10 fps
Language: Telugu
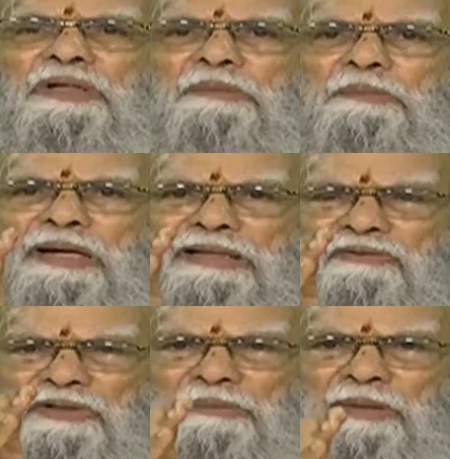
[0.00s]
ఒక్క
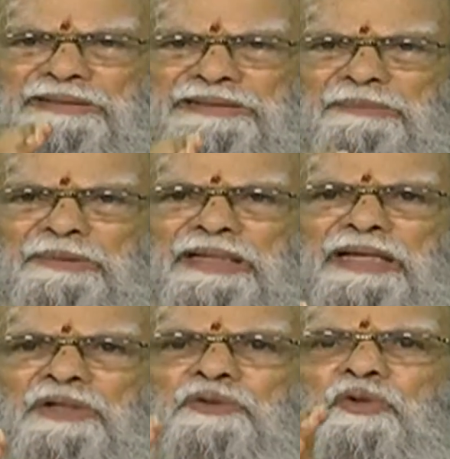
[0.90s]
మానవుడికి మాత్రమే
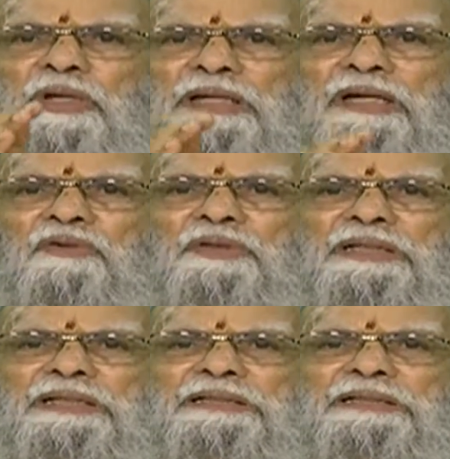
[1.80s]
అనుకూలంగా ఉండి